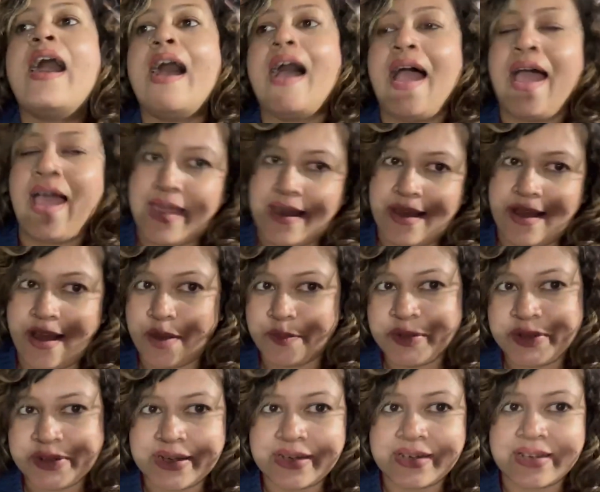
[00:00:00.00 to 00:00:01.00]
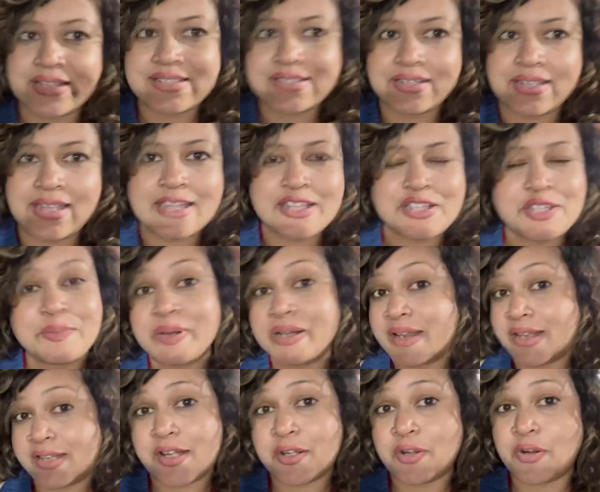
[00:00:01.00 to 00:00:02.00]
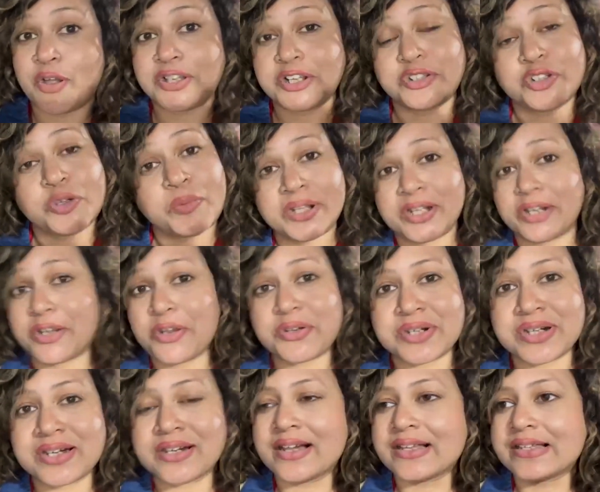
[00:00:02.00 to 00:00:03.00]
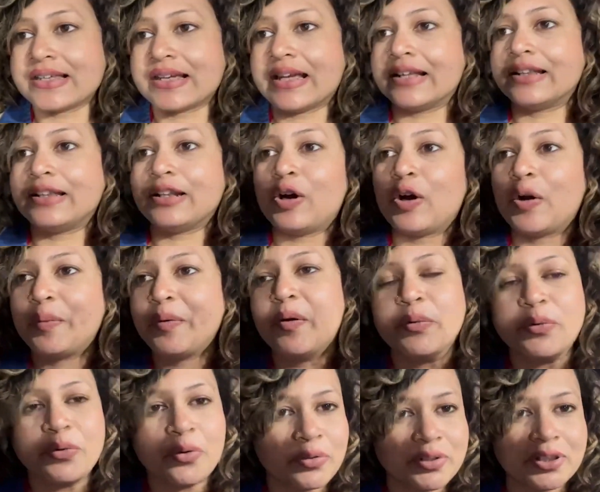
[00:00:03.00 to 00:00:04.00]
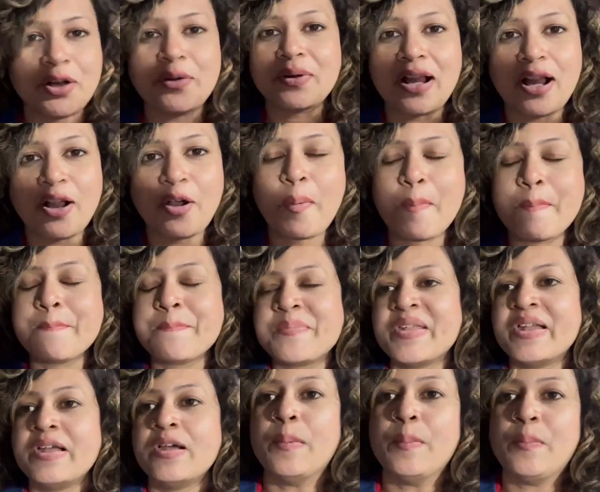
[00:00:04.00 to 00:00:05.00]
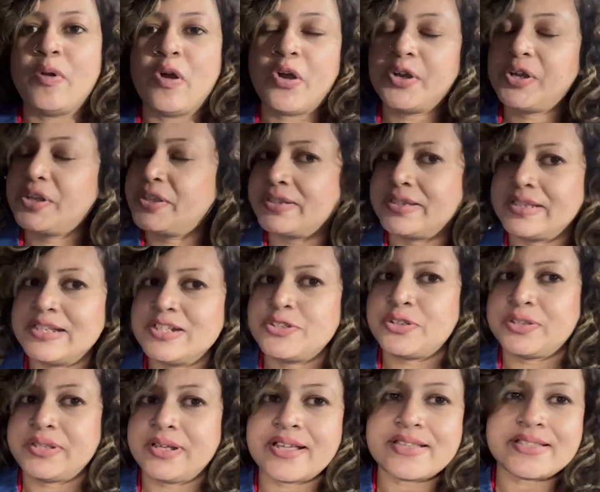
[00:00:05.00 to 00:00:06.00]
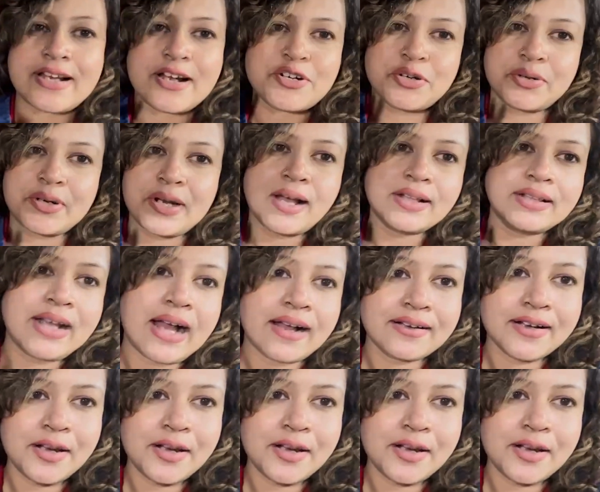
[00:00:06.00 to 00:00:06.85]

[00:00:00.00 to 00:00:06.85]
হ্যাঁ আমি ট্রিঙ্কাসে খেয়েছি মানে এটা নয় যে তোমাদেরকেও ট্রিঙ্কাসে খেতে হবে অন্য কোথাও খাও পকেটে তিনশো থেকে চারশো টাকা থাকলে